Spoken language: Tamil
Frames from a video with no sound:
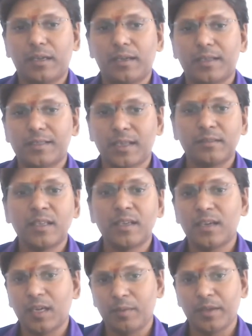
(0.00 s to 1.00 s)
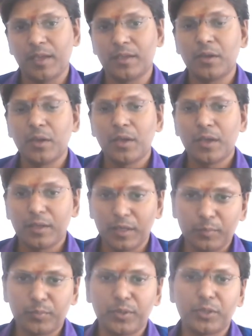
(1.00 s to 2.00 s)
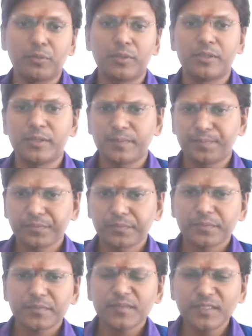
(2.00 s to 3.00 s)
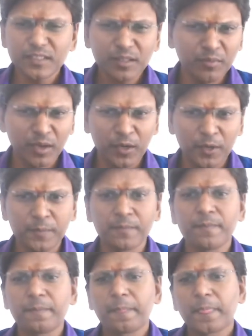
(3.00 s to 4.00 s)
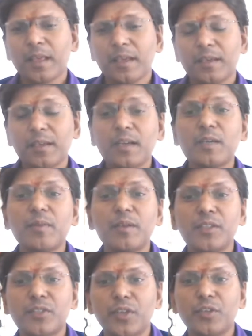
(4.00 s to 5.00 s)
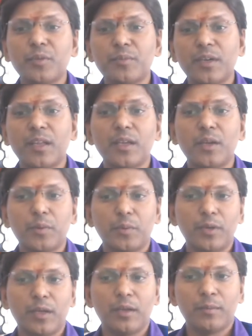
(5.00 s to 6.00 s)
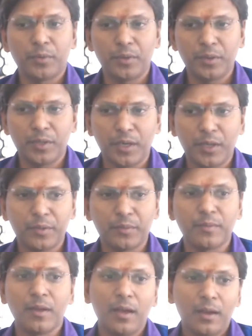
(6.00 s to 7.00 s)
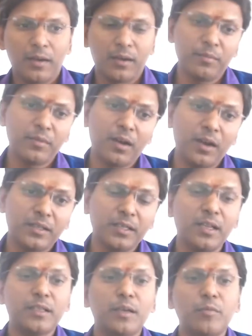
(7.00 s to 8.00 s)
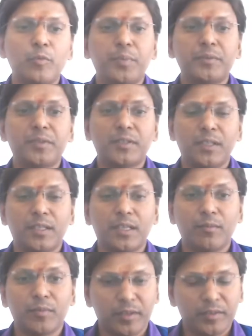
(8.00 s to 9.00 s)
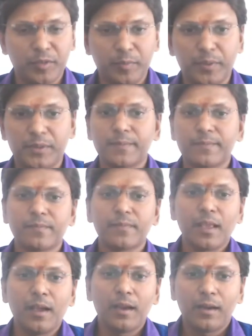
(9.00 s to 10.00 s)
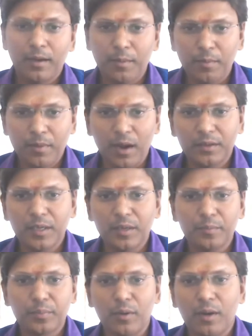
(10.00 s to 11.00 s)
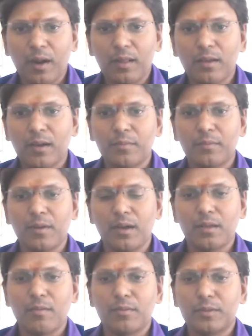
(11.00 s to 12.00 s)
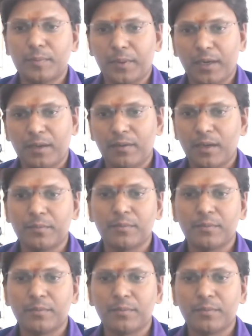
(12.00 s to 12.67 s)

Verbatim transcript: சந்தை நிலைமையை ஏற்படுத்துவது மேலும் இறக்குமதி செய்யும் நிலையில் உள்ள பொருட்களையும் நம் நாட்டிலேயே உற்பத்தி செய்ய முயற்சிப்பது நம் நாட்டின் பொருளாதாரம் அதாவது பணவளம்